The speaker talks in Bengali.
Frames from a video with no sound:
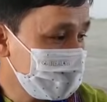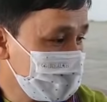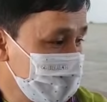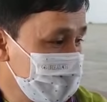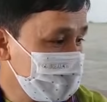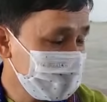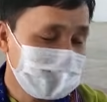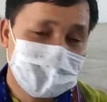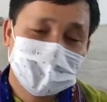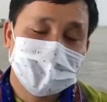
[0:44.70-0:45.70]
উনি
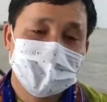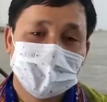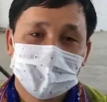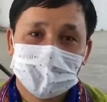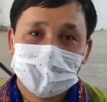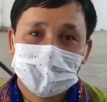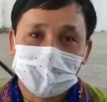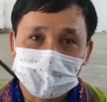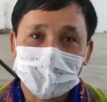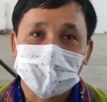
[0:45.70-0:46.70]
আমাদের
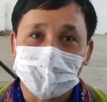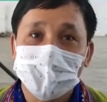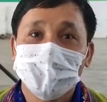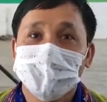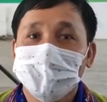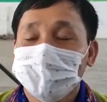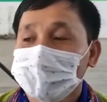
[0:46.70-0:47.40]
নতুন সভাপতি